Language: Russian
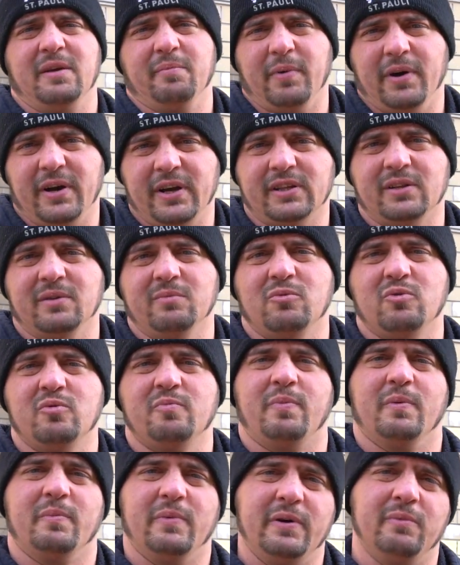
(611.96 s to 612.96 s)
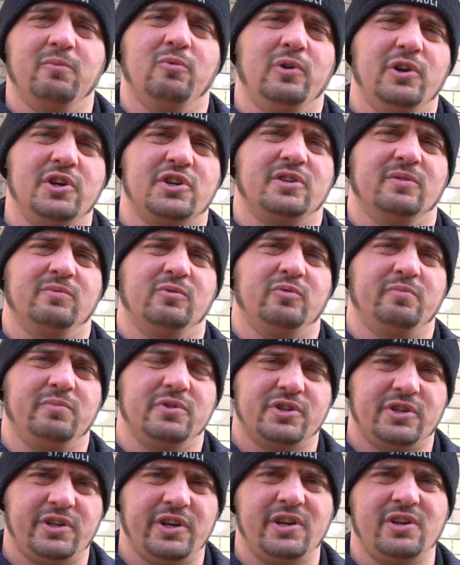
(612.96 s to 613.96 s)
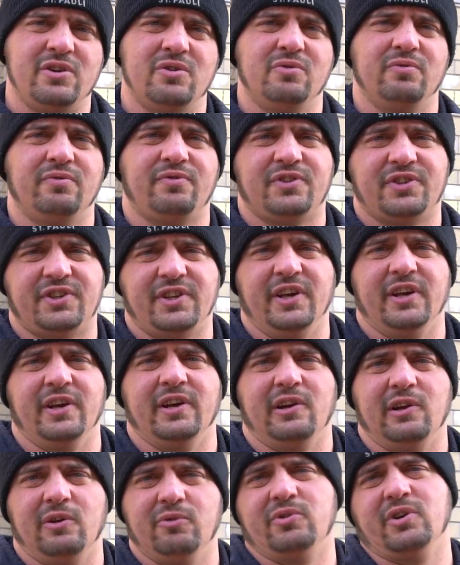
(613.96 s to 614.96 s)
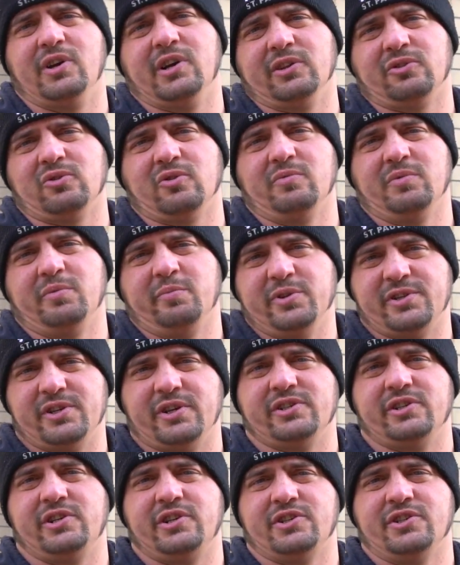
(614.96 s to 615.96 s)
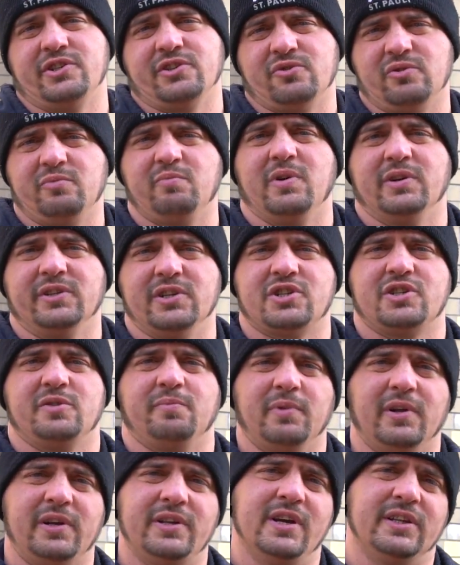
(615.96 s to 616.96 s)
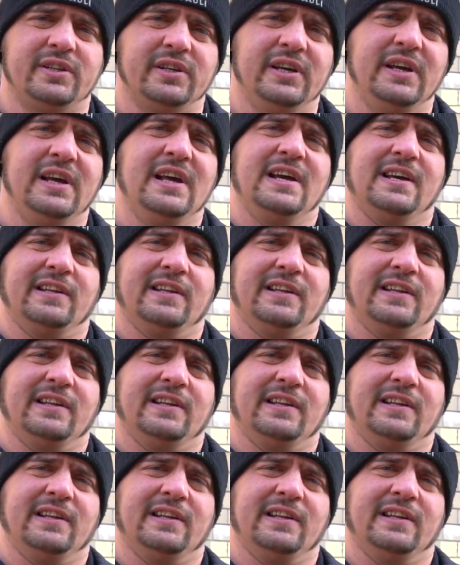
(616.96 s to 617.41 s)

И поэтому, по моему личному убеждению, все люди, которым не безразлична судьба нашей планеты,